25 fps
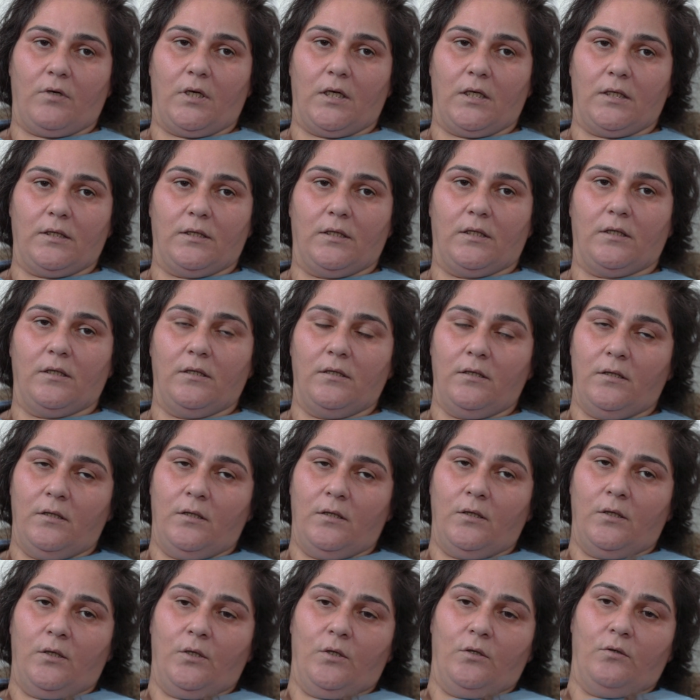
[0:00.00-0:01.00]
هيدا
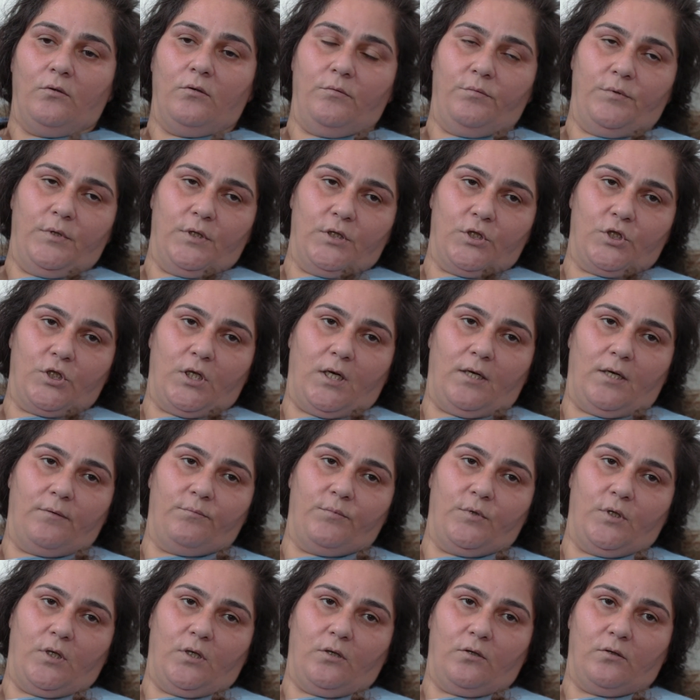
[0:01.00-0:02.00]
وبيرجع
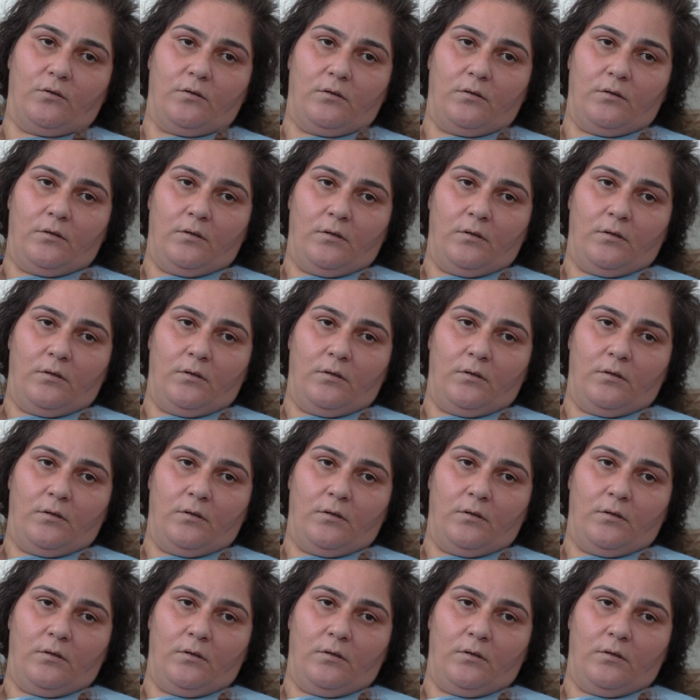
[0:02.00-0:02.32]
بيقعد